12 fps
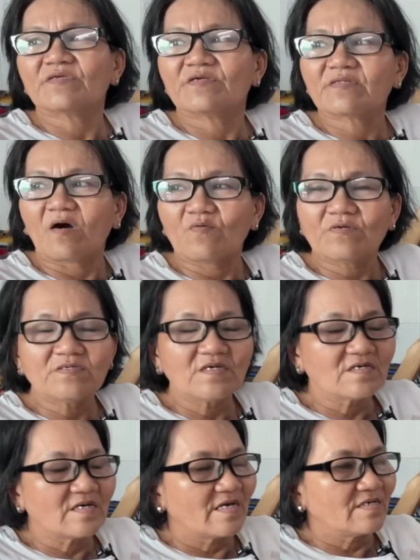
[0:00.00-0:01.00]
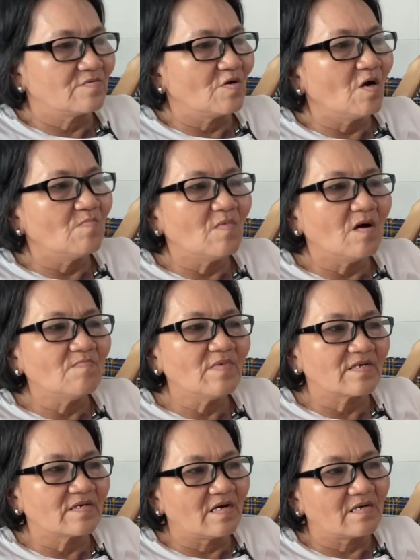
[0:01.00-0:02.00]
triển nổi cái ngày ốm ốm
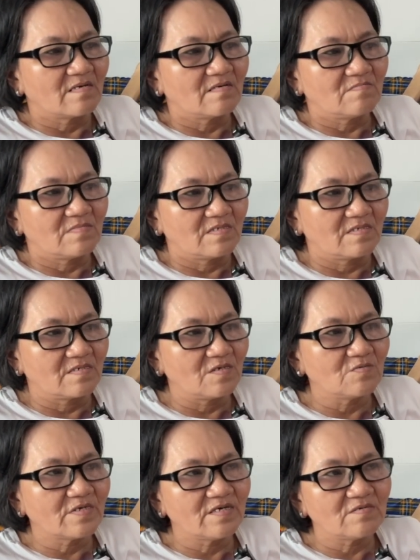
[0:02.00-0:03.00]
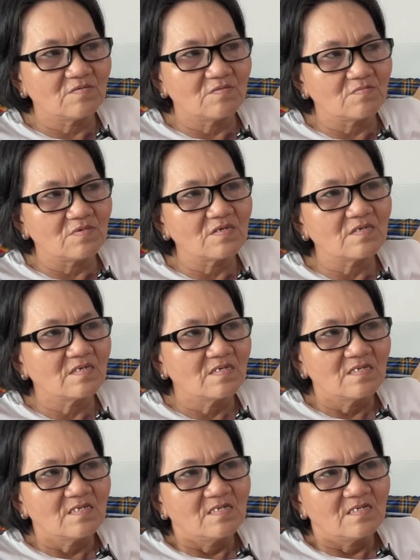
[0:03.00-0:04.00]
lần lần ừ, cô thấy con không có
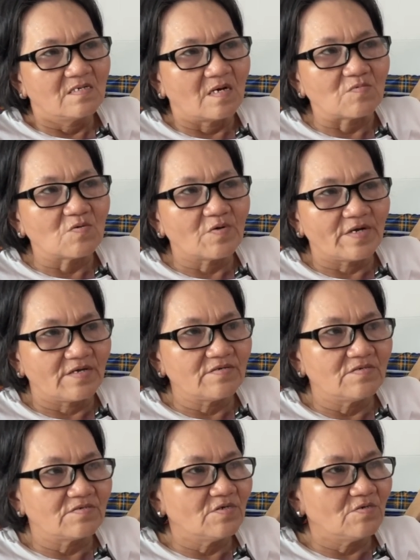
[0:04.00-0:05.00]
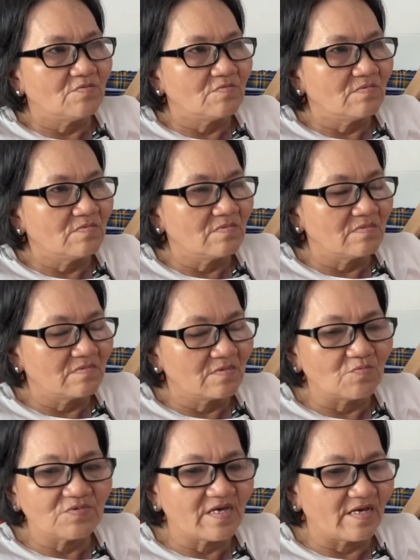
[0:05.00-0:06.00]
không có khỏe được nhiều
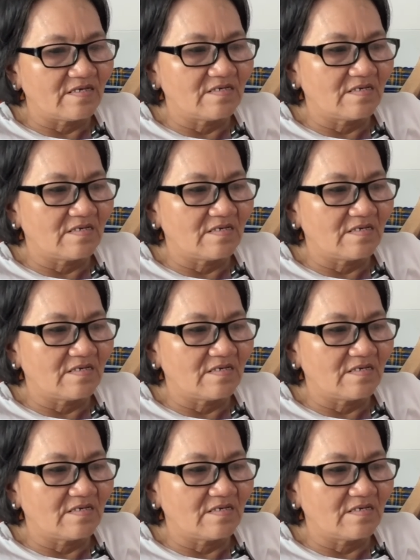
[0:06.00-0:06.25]
cũng vậy